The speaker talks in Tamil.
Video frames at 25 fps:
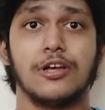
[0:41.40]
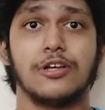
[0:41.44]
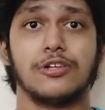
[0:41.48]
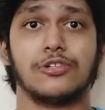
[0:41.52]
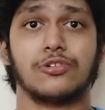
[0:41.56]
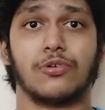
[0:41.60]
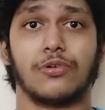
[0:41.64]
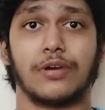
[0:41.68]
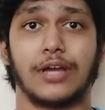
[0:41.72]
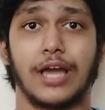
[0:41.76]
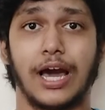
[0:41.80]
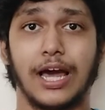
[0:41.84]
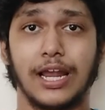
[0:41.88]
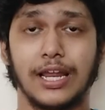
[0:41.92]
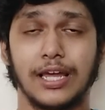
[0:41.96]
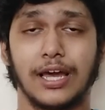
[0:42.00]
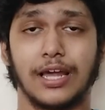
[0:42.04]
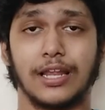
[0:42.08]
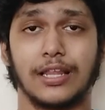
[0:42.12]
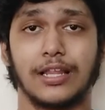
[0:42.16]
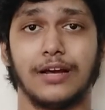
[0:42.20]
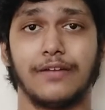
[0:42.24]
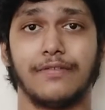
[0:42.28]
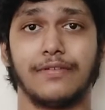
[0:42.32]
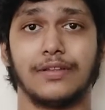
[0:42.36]
ஸோ யார்
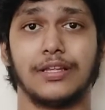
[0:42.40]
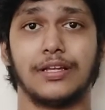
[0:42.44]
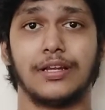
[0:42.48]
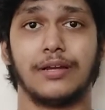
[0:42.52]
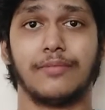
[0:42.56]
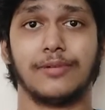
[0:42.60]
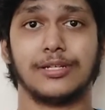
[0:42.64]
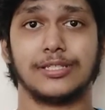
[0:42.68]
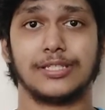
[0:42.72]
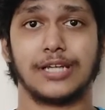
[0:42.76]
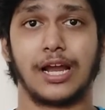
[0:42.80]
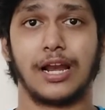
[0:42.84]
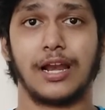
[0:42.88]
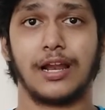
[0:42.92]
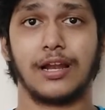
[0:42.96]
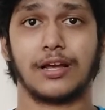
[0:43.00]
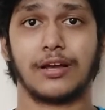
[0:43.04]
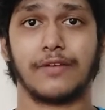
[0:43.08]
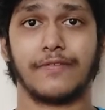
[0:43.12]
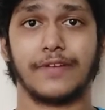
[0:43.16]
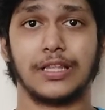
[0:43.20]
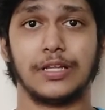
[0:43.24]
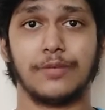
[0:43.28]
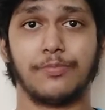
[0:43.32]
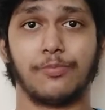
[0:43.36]
யார் தான் வந்து நம்ம
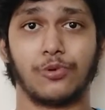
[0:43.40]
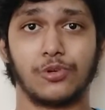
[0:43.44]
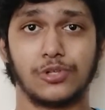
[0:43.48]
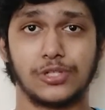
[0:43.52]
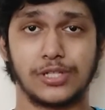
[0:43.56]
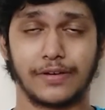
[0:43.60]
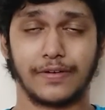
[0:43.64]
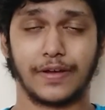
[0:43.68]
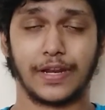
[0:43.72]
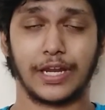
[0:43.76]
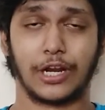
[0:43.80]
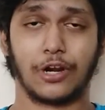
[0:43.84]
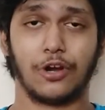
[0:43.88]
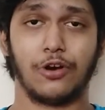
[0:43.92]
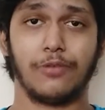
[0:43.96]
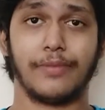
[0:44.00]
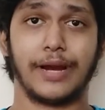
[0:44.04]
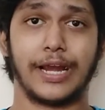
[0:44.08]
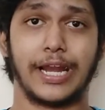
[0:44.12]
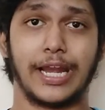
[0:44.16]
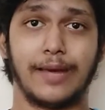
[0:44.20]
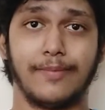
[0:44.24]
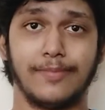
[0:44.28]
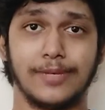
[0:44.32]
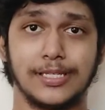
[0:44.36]
சேனலுக்கு வந்து புதுசாக வரீங்களோ
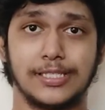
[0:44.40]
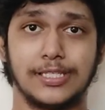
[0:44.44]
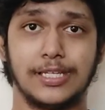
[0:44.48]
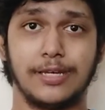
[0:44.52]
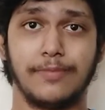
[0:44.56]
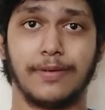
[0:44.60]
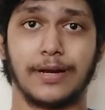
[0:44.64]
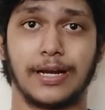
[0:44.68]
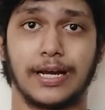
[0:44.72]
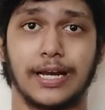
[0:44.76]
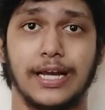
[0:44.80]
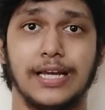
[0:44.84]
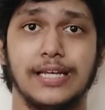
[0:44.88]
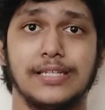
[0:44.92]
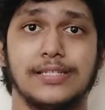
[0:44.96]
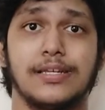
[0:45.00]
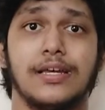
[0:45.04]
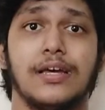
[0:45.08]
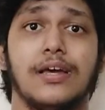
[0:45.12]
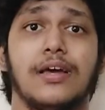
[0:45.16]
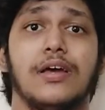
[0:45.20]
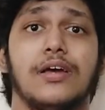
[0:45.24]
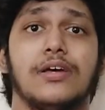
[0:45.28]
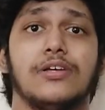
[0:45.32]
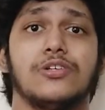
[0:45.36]
மை நேம் இஸ் தீபக் கைஸ்
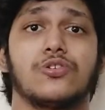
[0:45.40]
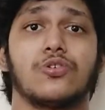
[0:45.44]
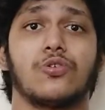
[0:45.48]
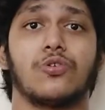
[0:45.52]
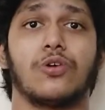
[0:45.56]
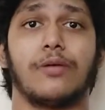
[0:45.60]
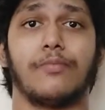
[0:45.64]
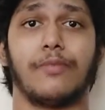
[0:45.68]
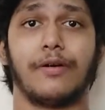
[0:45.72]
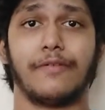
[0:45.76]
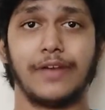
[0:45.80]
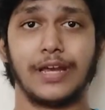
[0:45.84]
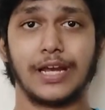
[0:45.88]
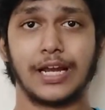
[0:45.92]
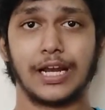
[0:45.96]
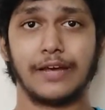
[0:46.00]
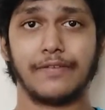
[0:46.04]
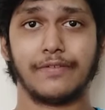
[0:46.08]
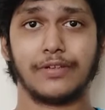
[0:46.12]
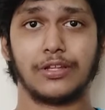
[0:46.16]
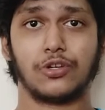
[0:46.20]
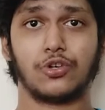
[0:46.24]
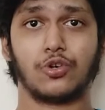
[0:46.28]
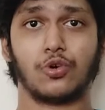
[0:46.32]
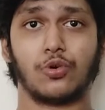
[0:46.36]
ஸோ நம்ம வீக்லி
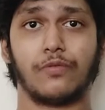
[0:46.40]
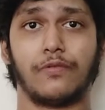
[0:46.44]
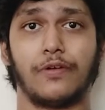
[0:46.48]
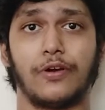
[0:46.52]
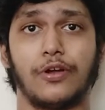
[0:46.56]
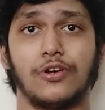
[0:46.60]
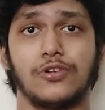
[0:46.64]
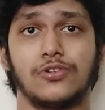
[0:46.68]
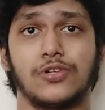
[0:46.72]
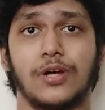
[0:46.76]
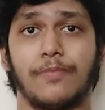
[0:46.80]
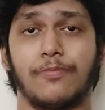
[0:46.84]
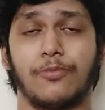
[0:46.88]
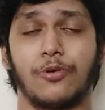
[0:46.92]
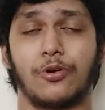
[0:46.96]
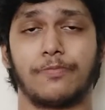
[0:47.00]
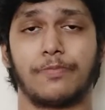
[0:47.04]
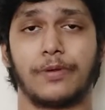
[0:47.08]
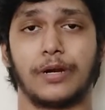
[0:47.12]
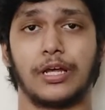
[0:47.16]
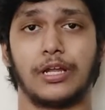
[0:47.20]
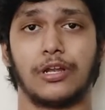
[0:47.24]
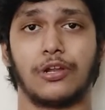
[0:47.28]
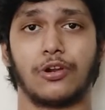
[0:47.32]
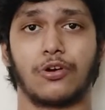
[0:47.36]
வந்து டூ வீடியோஸ்
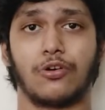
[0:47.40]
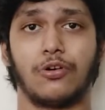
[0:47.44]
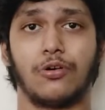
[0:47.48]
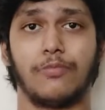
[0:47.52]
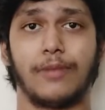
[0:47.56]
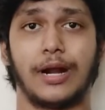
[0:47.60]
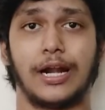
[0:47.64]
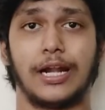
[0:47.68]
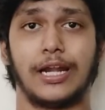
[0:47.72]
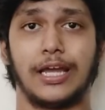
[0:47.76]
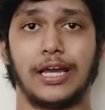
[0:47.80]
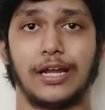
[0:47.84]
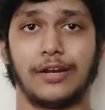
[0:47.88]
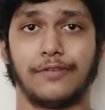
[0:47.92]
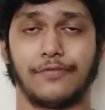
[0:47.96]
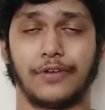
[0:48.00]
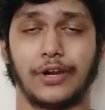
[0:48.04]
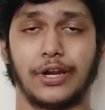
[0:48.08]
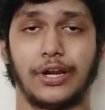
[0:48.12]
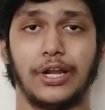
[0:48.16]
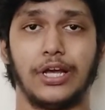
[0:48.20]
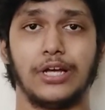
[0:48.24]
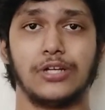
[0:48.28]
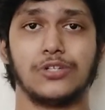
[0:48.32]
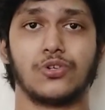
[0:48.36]
அப்லோட் இருக்கோம் மண்டே அண்ட்
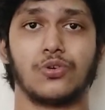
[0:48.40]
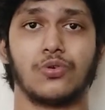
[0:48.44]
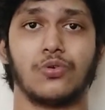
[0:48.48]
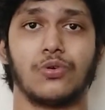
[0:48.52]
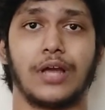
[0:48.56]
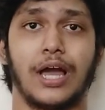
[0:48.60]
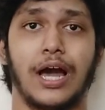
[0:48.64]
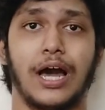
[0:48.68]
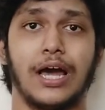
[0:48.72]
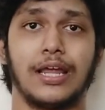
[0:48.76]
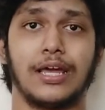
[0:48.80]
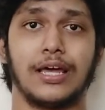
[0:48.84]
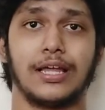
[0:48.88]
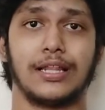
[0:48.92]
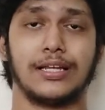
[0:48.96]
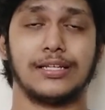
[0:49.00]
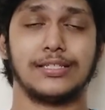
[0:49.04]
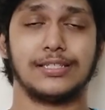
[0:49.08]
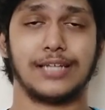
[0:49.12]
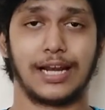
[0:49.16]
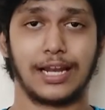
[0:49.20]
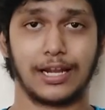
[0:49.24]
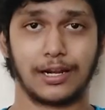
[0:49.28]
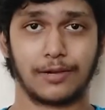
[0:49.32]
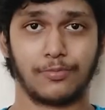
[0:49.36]
ஃப்ரைடே ஸோ யார் யார்
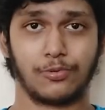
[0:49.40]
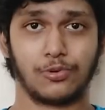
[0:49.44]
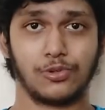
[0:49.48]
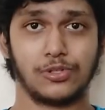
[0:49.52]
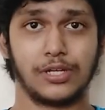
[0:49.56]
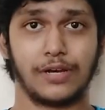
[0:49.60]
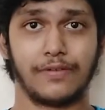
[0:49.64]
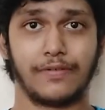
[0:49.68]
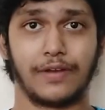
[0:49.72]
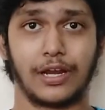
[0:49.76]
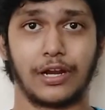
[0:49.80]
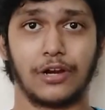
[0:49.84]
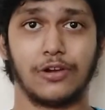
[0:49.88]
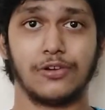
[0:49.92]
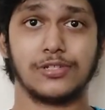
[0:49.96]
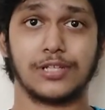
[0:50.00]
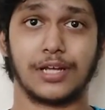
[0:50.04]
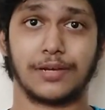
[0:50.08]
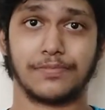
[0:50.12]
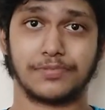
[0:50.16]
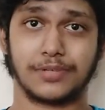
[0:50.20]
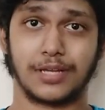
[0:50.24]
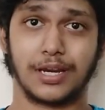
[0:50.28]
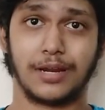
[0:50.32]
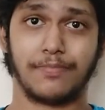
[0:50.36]
தான் சேனலுக்கு புதுசாக வரீங்களோ
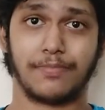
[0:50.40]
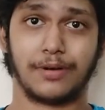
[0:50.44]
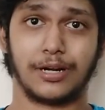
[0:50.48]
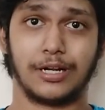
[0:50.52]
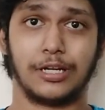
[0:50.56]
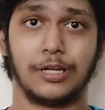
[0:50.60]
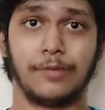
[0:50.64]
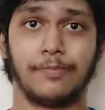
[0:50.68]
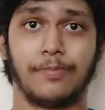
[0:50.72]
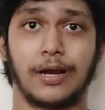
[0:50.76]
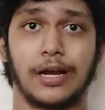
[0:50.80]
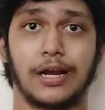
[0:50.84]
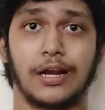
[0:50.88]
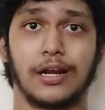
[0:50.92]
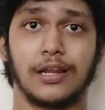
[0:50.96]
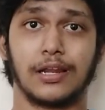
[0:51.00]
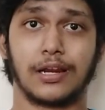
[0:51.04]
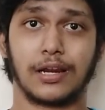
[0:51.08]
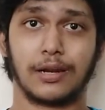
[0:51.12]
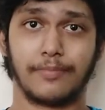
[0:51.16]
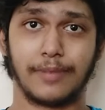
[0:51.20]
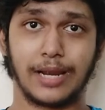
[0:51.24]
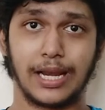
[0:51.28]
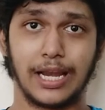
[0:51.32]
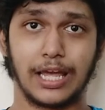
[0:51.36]
சப்ஸ்கிரைப் பண்ணிட்டு பக்கத்தில்
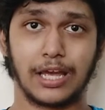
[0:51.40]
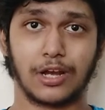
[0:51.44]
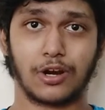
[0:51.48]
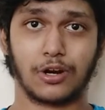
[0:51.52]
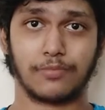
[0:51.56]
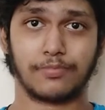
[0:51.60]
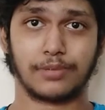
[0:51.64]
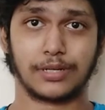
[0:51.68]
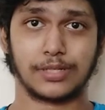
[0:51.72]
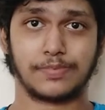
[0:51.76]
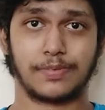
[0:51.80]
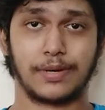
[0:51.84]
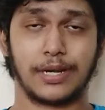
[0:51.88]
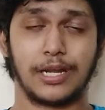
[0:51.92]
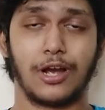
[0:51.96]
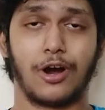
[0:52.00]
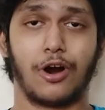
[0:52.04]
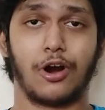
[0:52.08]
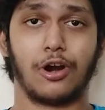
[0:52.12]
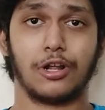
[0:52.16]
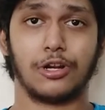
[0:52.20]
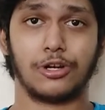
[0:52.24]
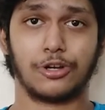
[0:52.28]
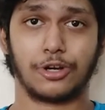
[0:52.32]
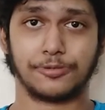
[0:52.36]
இருக்கிற பெல் ஐக்கான் ப்ரெஸ் பண்ணி
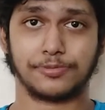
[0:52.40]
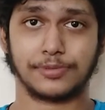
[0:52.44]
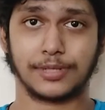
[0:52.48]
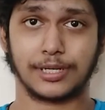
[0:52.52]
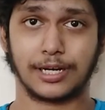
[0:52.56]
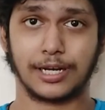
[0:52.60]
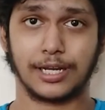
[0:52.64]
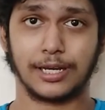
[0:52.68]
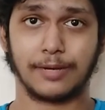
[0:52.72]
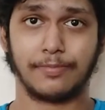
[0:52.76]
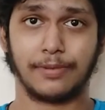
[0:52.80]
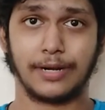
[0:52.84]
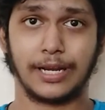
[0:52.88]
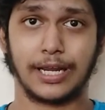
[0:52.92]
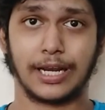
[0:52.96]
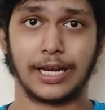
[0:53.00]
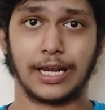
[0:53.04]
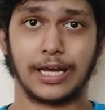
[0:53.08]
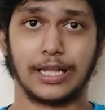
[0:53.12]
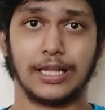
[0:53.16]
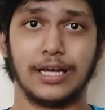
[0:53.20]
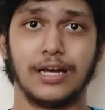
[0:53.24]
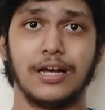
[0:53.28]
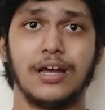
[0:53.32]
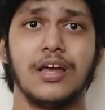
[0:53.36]
ஆல் அண்ட் ஆப்ஷன் கிளிக்
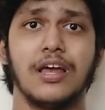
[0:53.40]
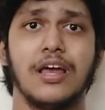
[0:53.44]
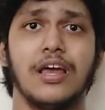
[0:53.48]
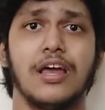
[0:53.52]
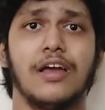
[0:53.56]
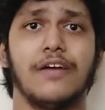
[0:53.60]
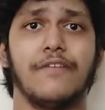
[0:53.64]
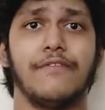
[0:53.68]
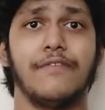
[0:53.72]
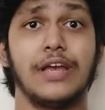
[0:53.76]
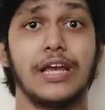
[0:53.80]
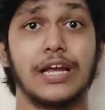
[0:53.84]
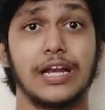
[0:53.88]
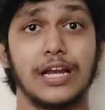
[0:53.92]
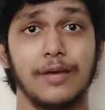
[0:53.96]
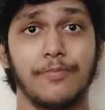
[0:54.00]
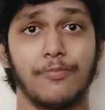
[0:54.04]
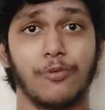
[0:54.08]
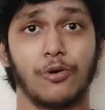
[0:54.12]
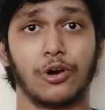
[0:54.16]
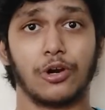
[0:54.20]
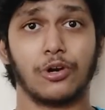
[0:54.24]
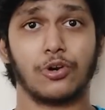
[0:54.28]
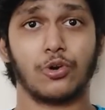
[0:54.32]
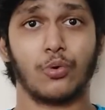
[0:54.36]
பண்ணிங்கன்னா தான் வீக்லி
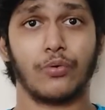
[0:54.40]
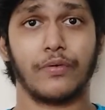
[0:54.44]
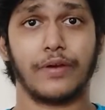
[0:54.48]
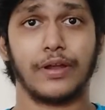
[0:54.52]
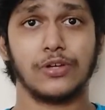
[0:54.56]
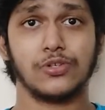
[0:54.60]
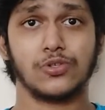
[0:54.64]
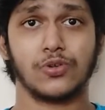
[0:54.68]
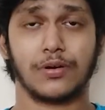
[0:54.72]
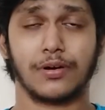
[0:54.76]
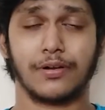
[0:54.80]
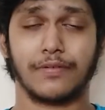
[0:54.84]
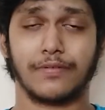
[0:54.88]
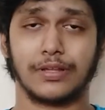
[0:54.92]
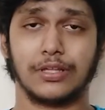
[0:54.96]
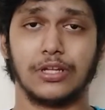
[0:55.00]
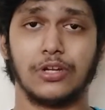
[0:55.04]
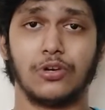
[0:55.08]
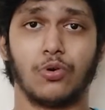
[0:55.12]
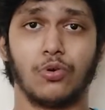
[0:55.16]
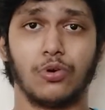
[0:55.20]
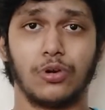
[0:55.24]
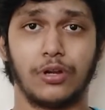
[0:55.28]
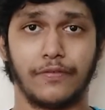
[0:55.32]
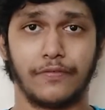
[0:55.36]
போகிற டூ வீடியோஸ் உங்களுக்கு
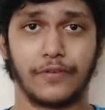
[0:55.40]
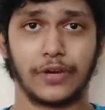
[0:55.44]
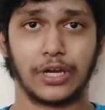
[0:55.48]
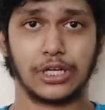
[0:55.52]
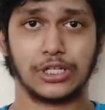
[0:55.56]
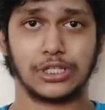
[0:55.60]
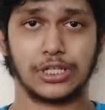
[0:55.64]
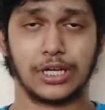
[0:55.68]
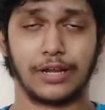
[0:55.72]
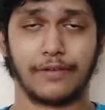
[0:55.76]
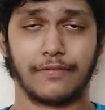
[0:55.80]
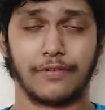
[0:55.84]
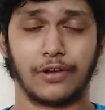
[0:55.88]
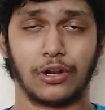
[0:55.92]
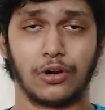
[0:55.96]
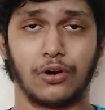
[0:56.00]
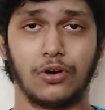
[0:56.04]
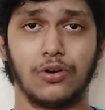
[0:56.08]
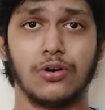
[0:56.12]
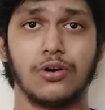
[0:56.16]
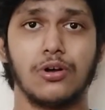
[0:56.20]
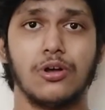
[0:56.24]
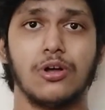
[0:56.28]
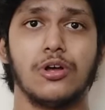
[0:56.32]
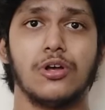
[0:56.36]
வந்து நோட்டிஃபிகேஷனில் வரும்